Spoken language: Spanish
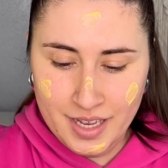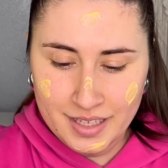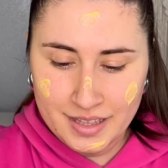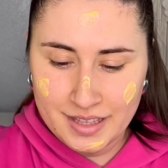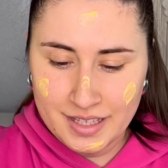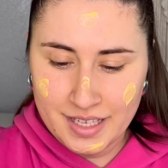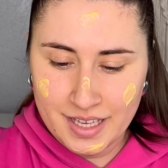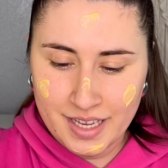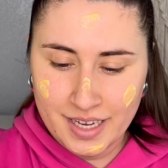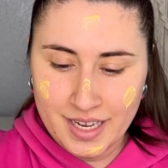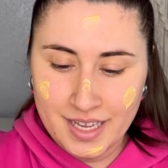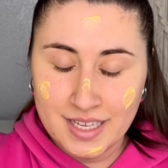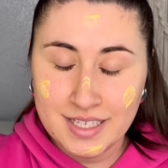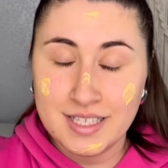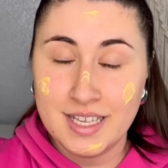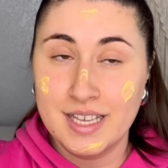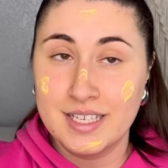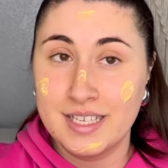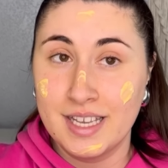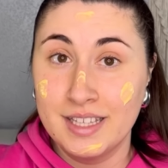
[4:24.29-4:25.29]
tiene
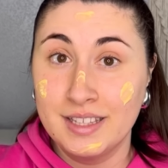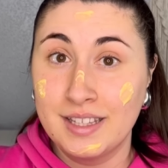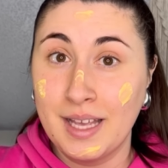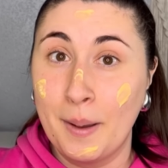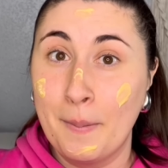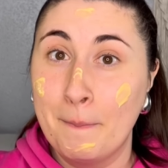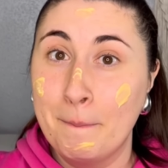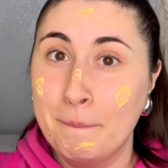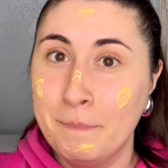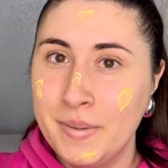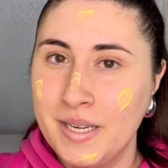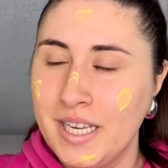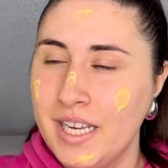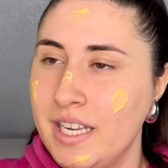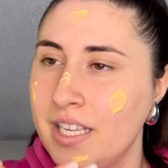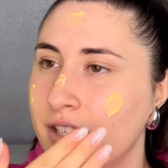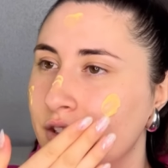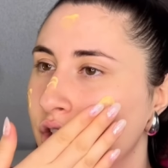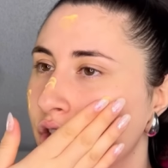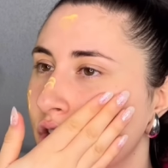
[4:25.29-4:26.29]
60
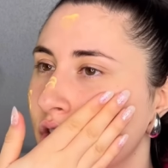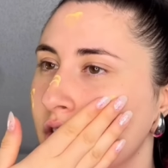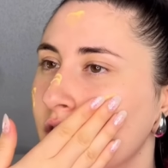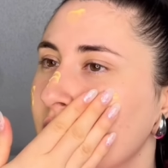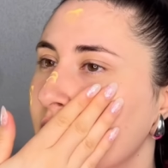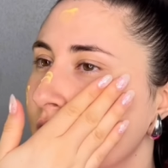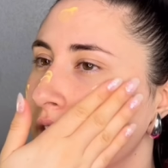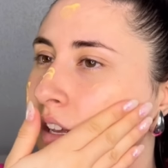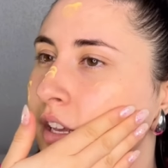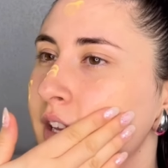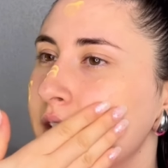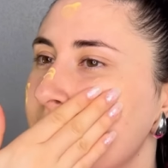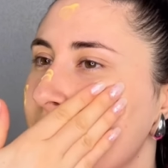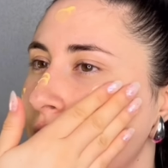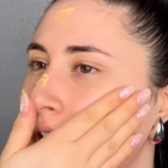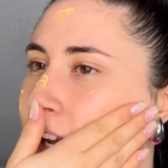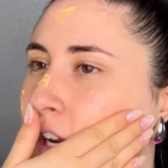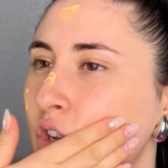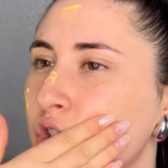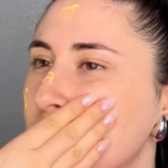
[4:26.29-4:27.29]
mililitros y es
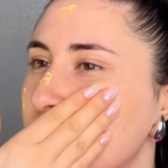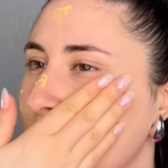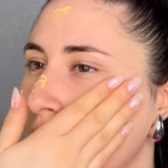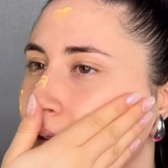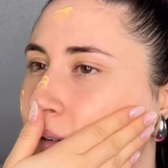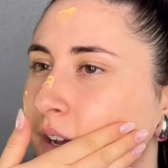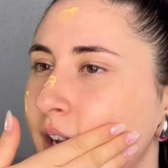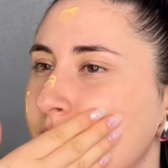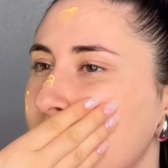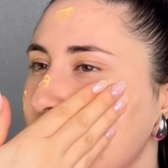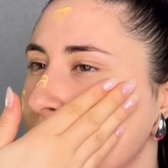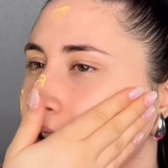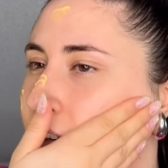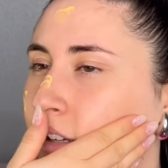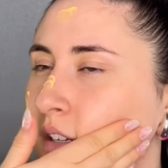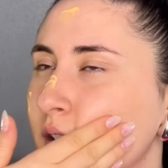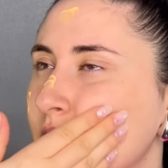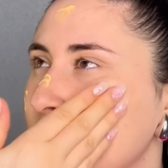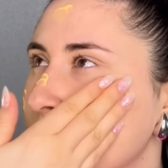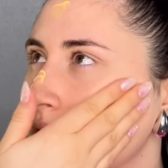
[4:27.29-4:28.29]
que no sabéis
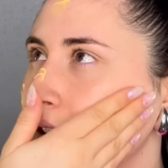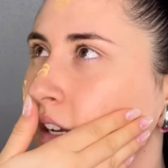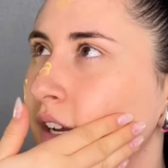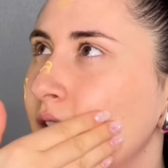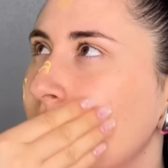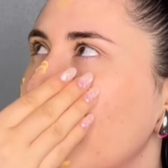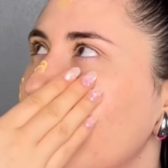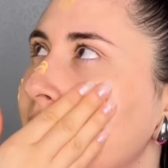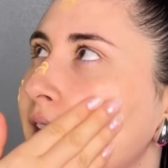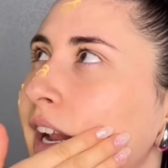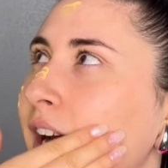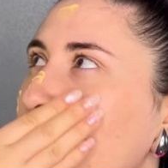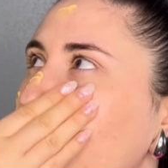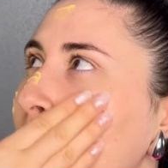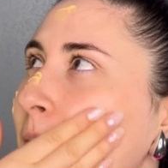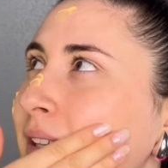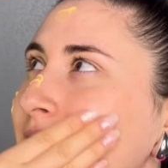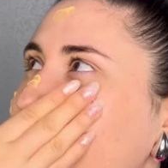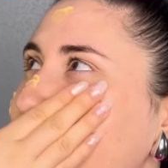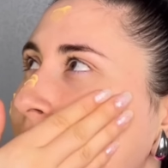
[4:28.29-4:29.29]
la
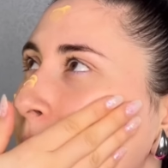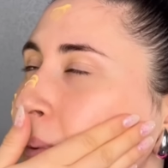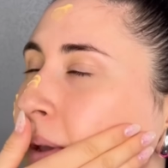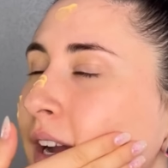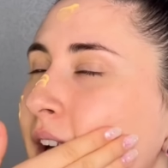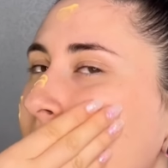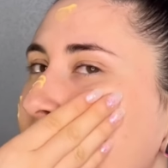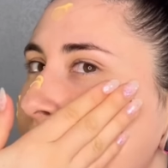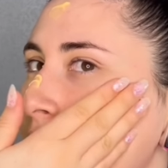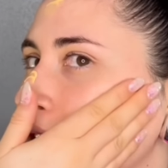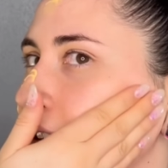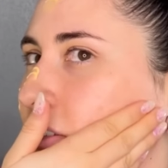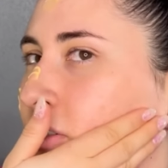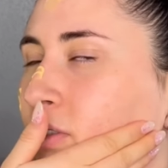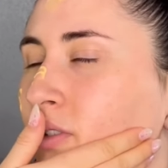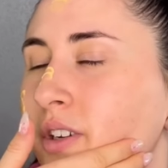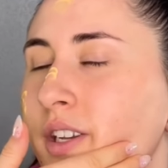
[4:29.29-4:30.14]
aromaterapia que es esto.